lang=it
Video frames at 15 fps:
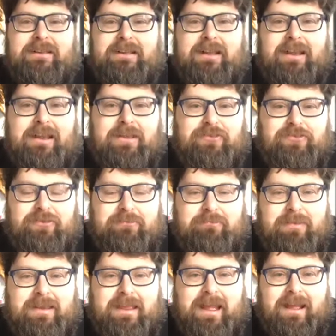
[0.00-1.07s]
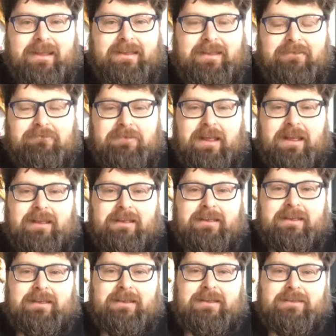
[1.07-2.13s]
leggibili anche in una
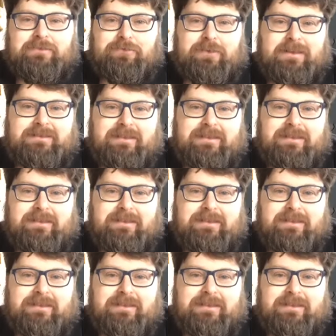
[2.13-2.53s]
sola